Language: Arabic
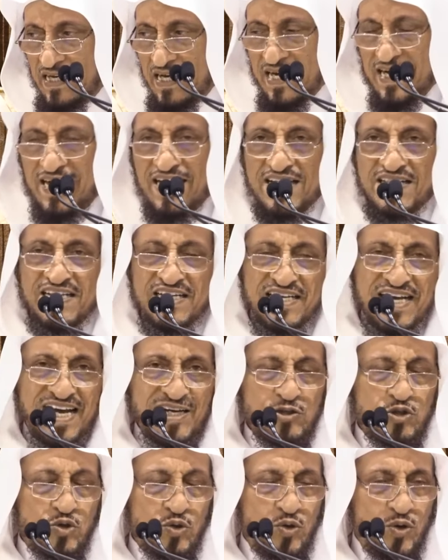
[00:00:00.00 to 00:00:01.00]
الذي
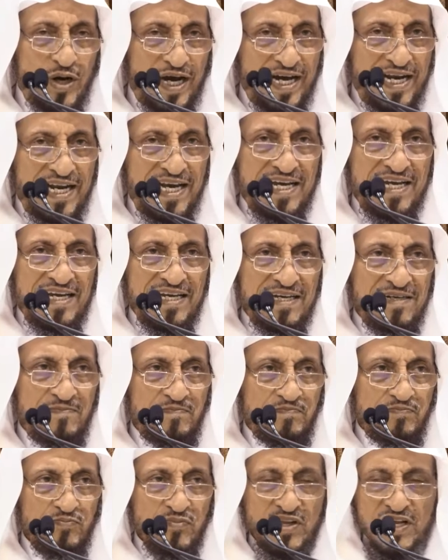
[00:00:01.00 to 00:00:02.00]
يحصل عليه
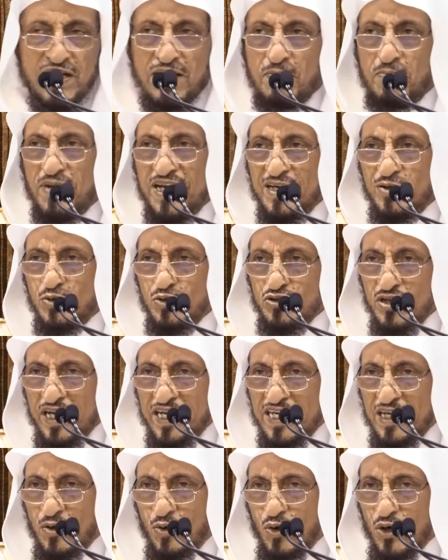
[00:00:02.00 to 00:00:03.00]
من
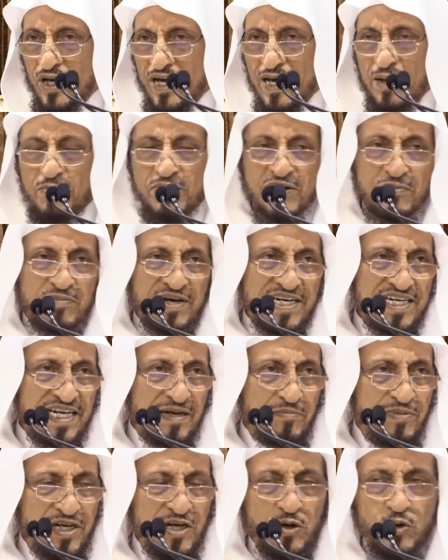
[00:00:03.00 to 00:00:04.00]
يصنع الخمر من
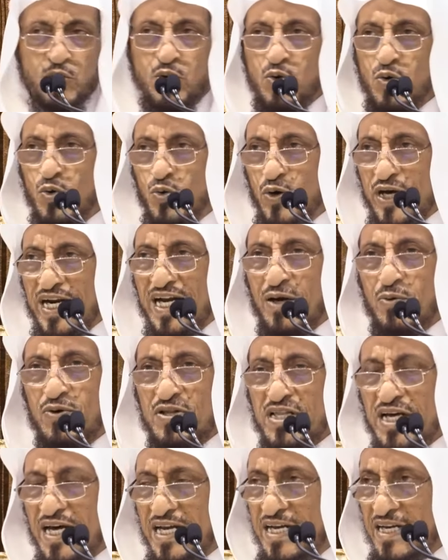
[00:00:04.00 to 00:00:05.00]
يبيعه ونحو
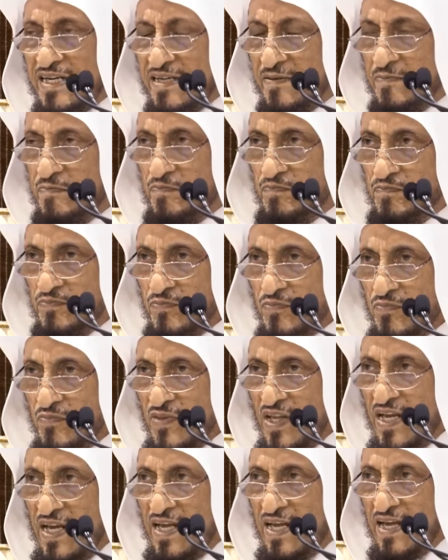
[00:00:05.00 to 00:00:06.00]
ذلك
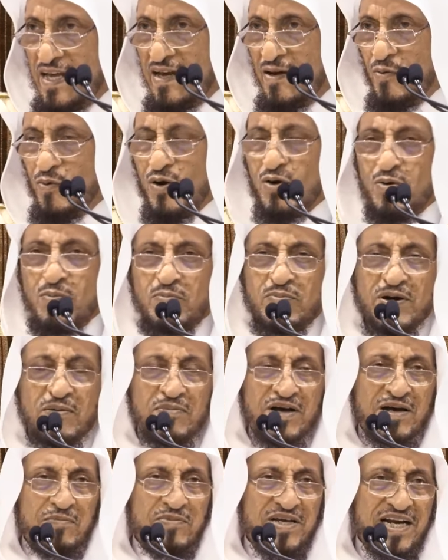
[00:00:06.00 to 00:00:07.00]

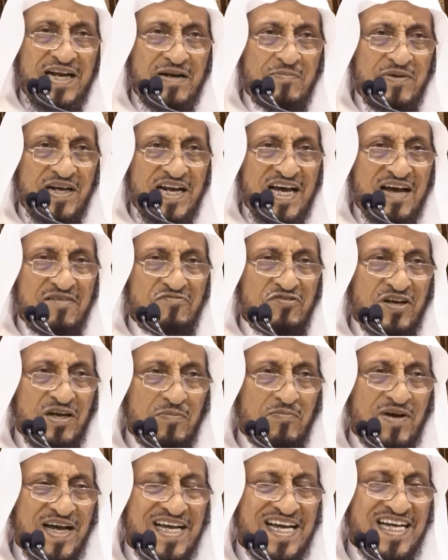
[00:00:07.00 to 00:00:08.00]
وربما من المنافع
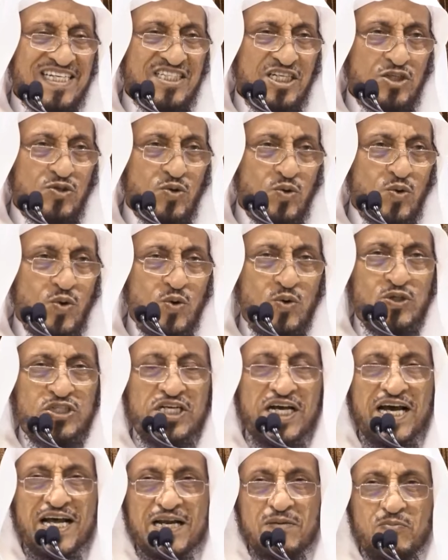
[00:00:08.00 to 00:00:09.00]
ما يجده
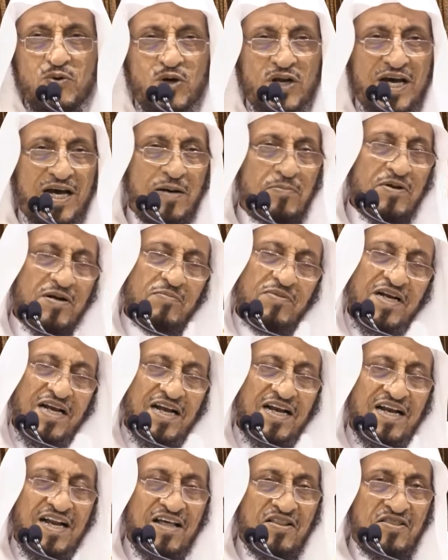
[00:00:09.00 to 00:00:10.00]
شارب الخمر من
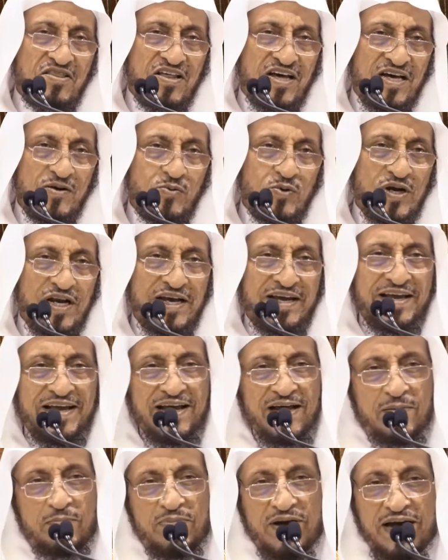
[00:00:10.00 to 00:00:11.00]
اللذة
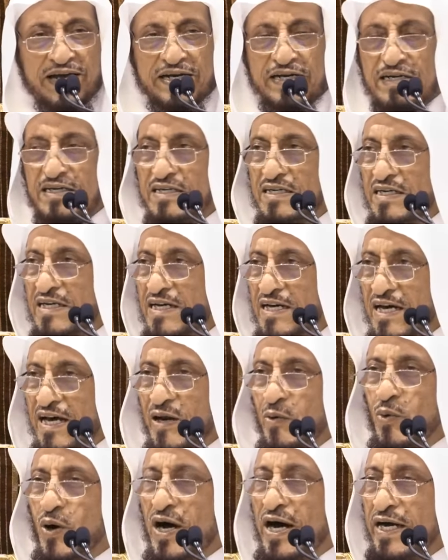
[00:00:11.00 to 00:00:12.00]
والغياب عن
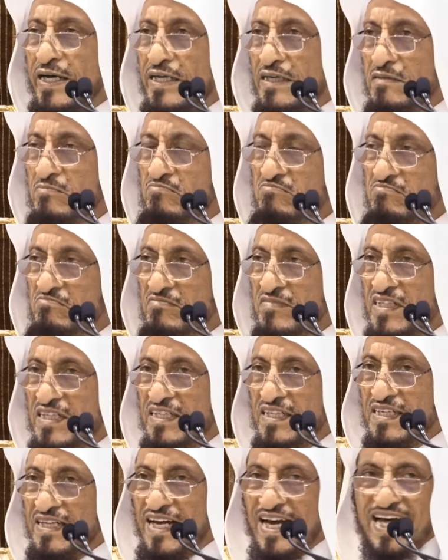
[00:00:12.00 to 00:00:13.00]
الواقع
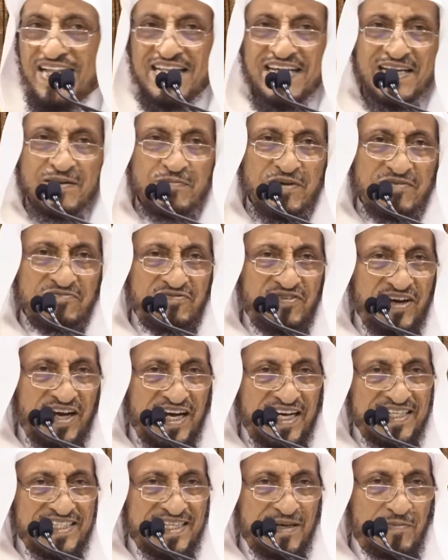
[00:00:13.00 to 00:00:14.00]
هذه منفعة
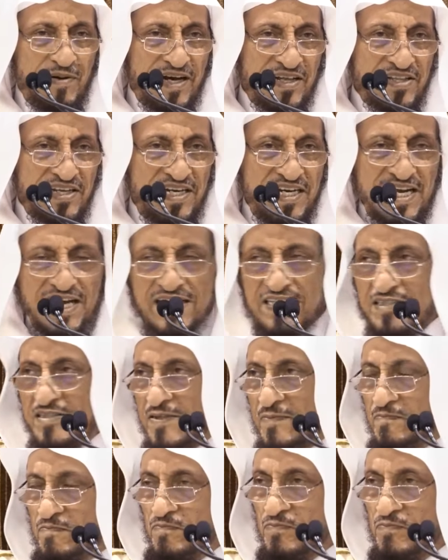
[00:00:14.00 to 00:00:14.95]
عند بعض الناس